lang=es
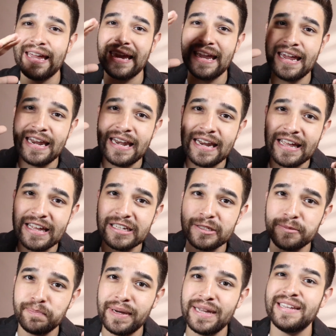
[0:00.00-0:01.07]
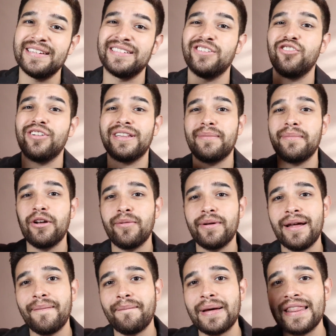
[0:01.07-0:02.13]
en España, sino que también lo
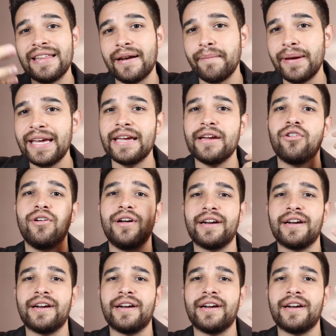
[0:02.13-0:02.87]
van a mandar a México,